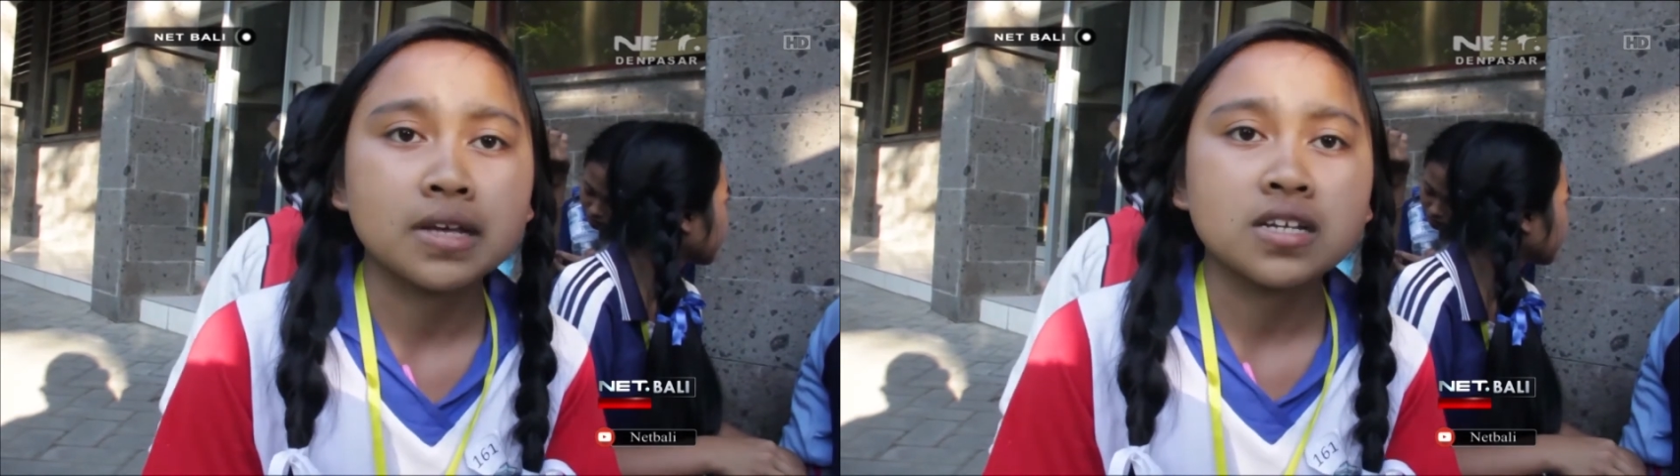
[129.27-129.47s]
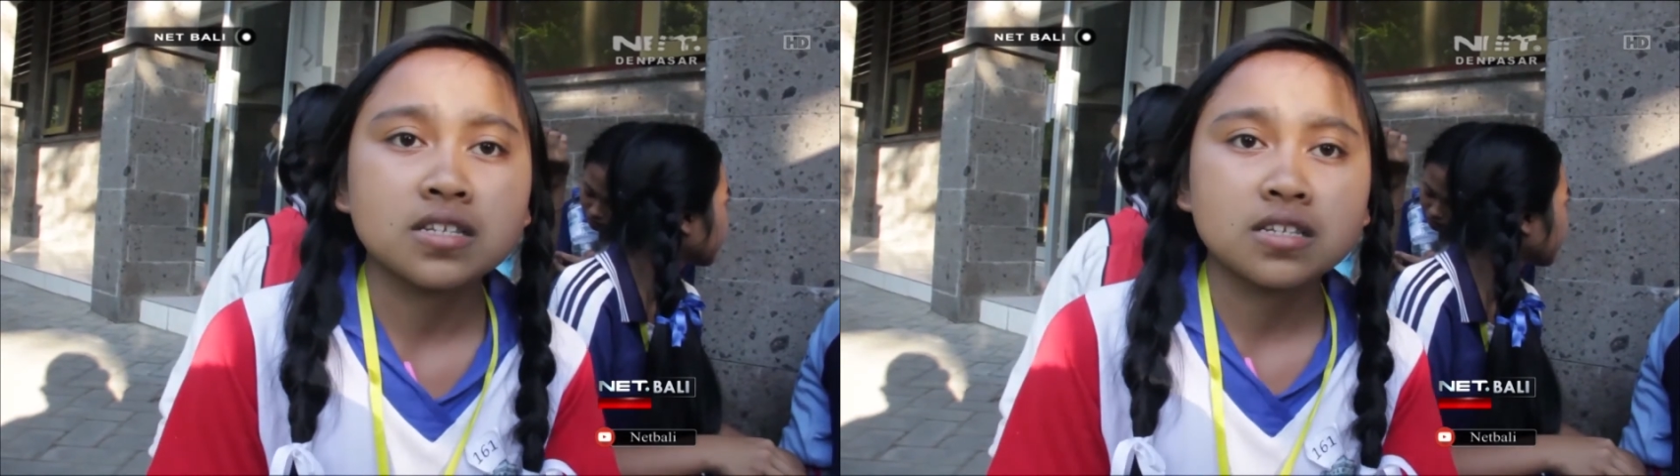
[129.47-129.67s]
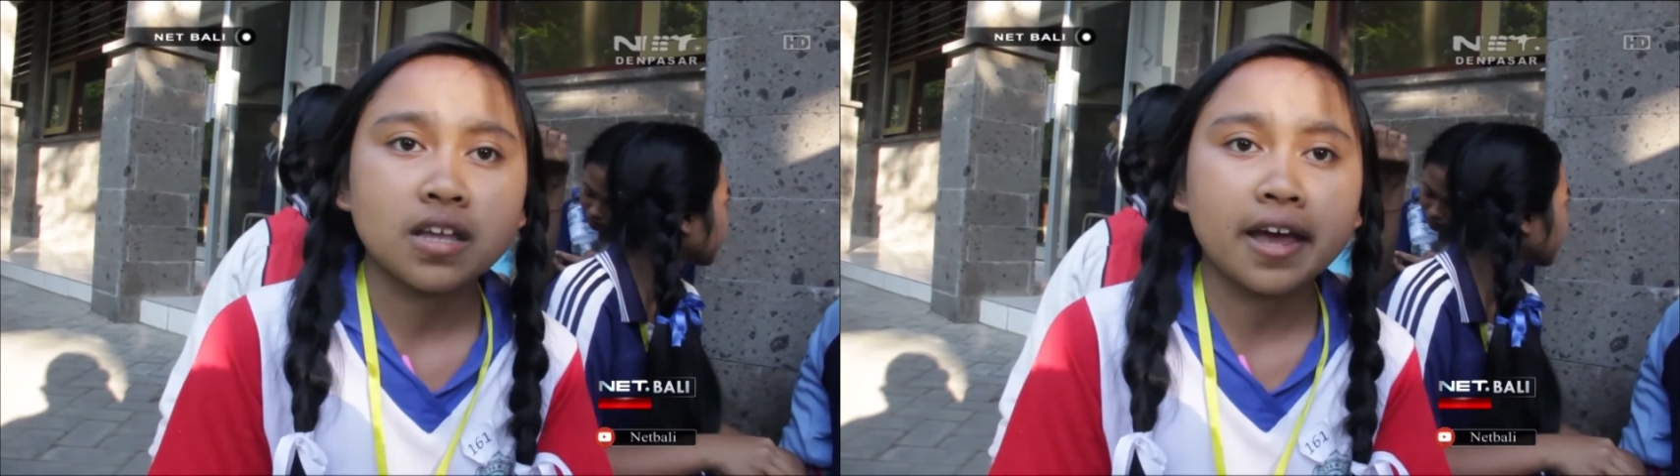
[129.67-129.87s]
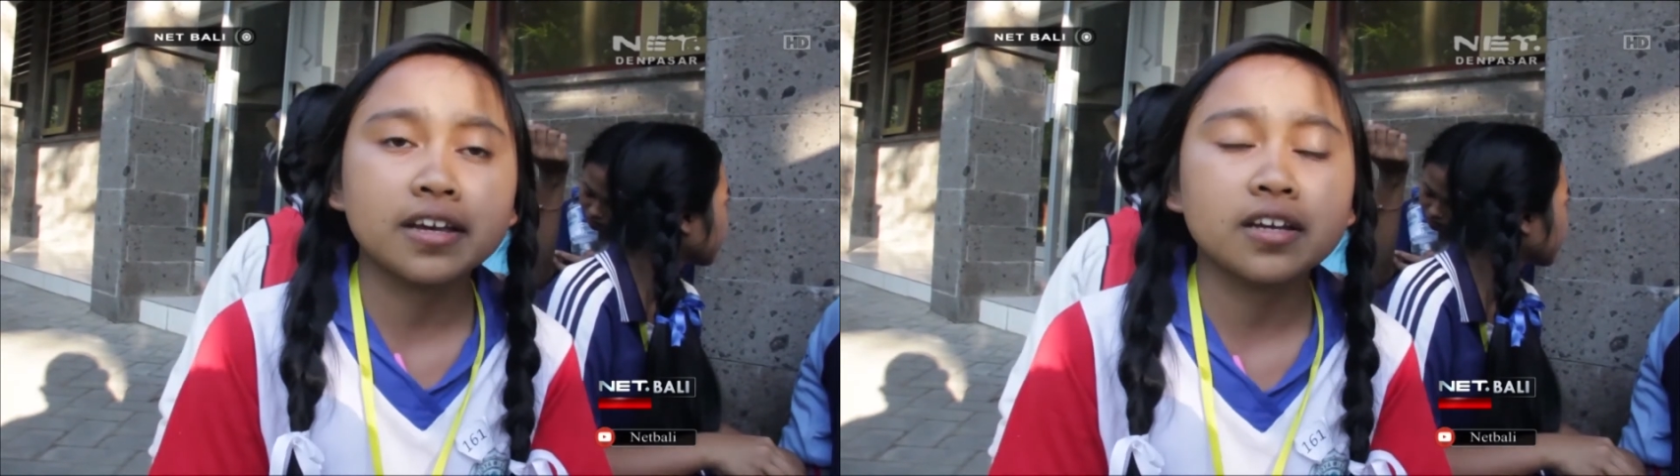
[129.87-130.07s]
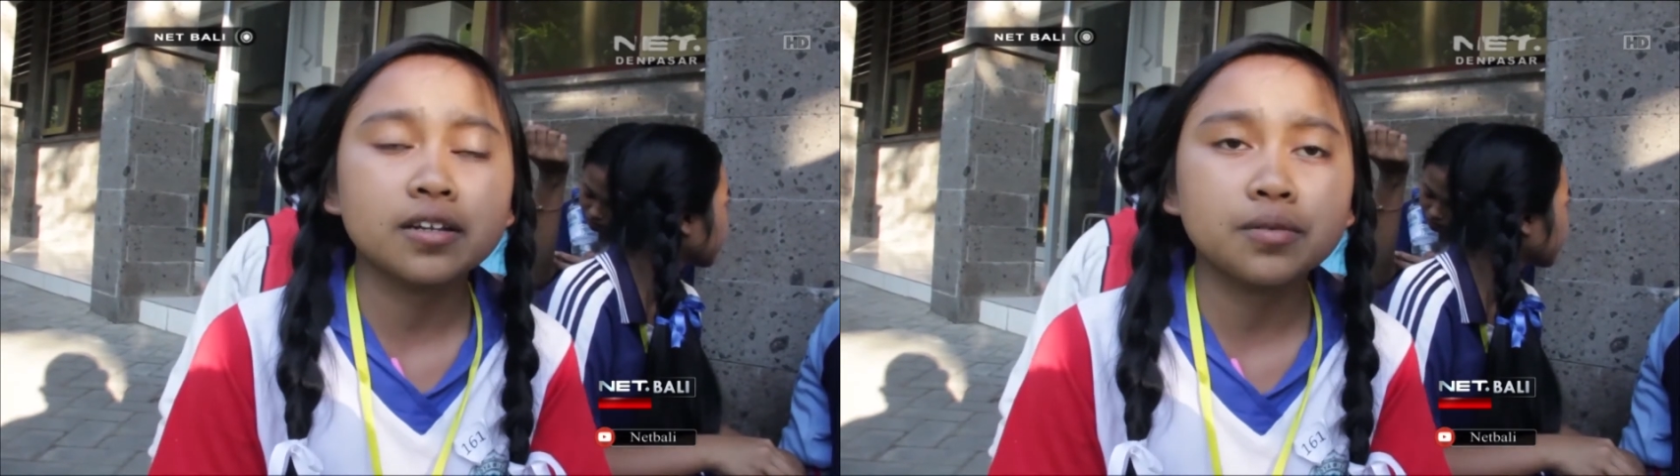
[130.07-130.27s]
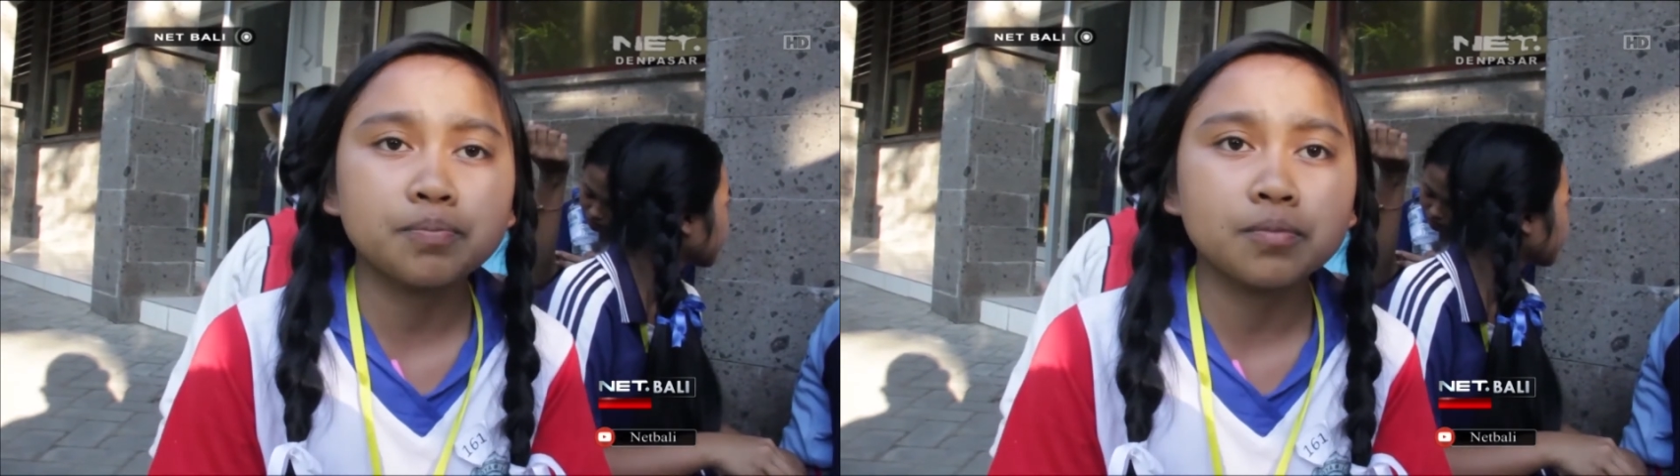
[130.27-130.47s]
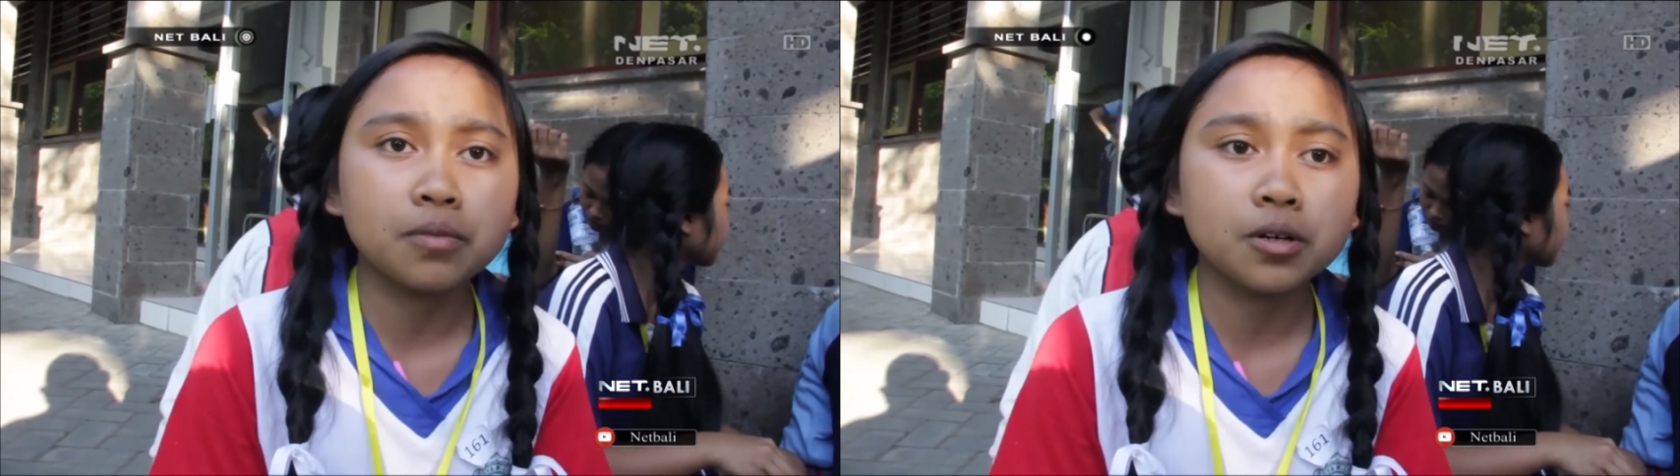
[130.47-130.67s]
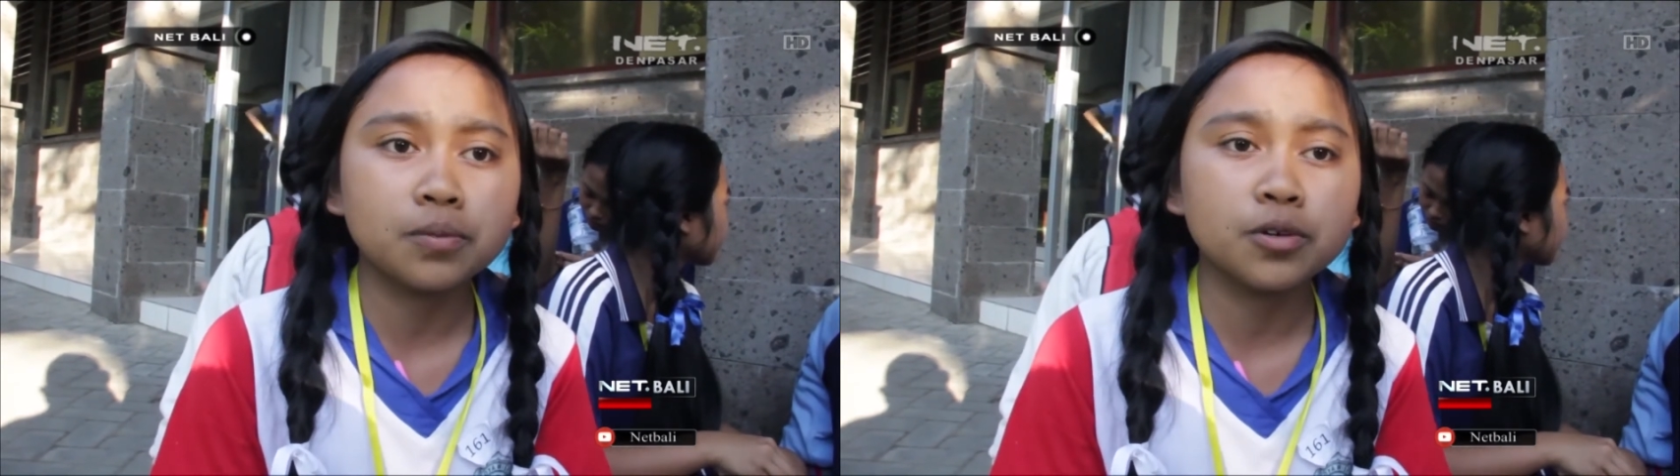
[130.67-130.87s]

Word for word: Hmm. Saya ingin uh,